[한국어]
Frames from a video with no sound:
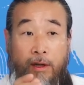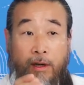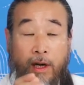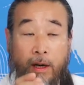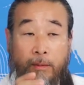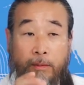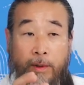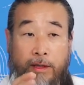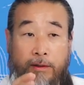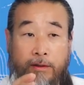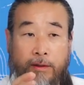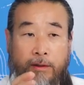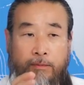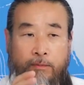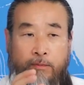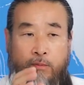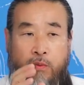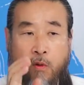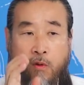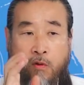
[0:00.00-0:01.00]
가만있어 히
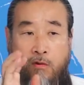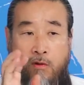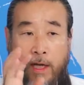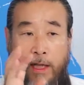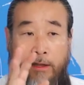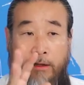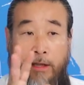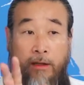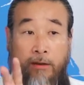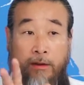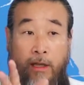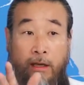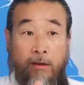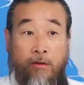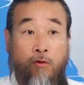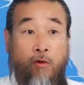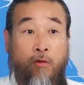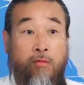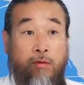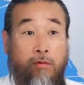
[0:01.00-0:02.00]
뭔가
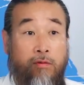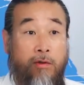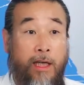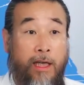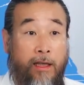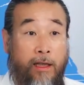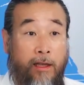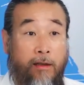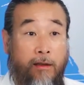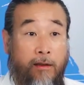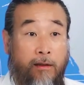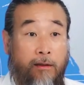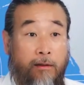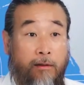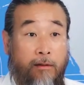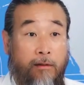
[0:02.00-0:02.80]
색다른 공부를 하네